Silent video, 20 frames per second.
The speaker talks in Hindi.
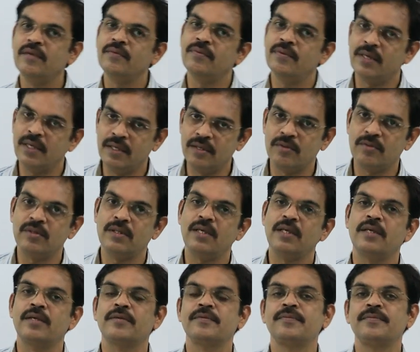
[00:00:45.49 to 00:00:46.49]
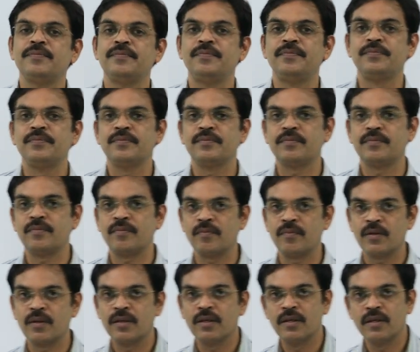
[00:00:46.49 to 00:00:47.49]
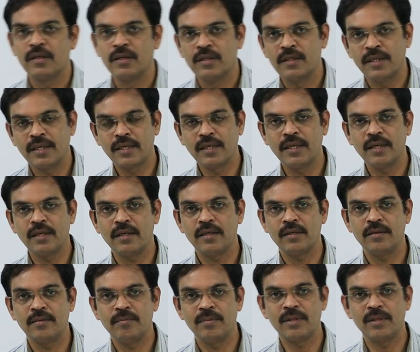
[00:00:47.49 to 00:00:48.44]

डिफरेंट होता है देखिए